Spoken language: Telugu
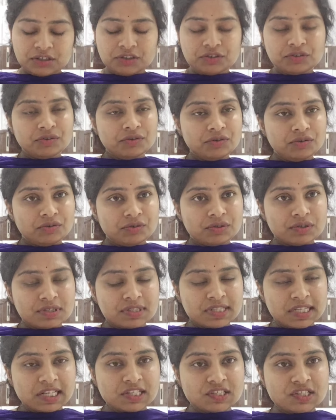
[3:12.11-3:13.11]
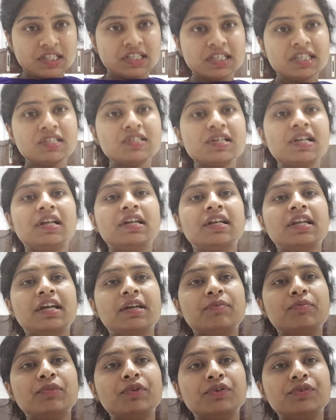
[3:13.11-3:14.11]
యూనో సెలెక్ట్ చేయడానికి చాలా
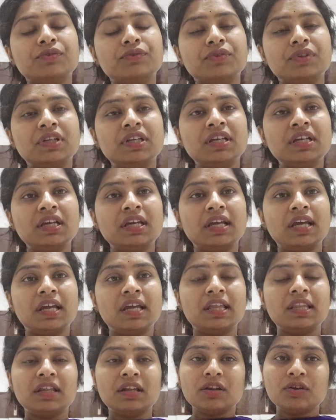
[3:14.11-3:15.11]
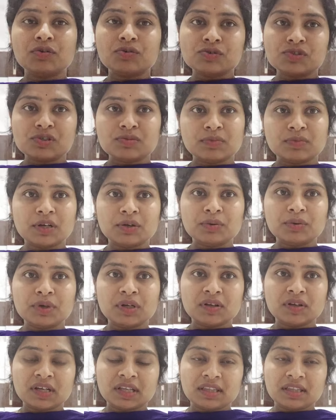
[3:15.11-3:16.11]
టైం పడుతుంది ఏదైనా కొంచెం అటు
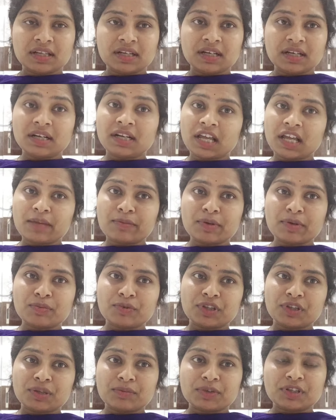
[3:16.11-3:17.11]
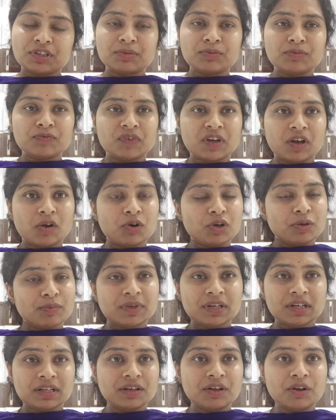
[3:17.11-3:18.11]
ఇటు ఏంటంటే టైం అయిపోతే మాత్రం
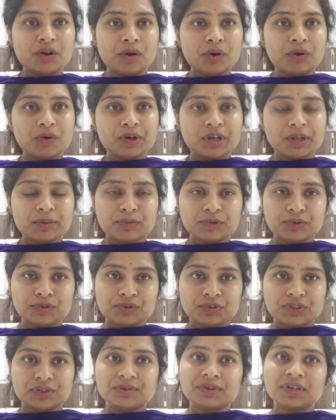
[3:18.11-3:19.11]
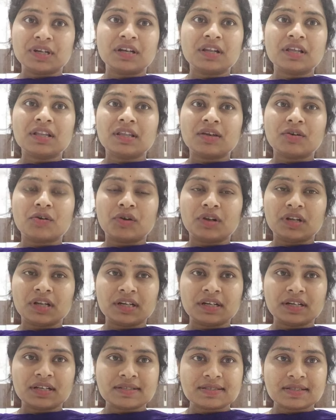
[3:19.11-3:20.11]
ఆటోమేటిక్గా లాగౌట్ అయిపోతుంది ఎందుకంటే అది
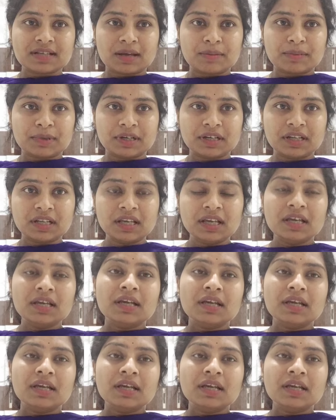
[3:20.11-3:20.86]
ఆన్లైన్ టెస్ట్ కాబట్టి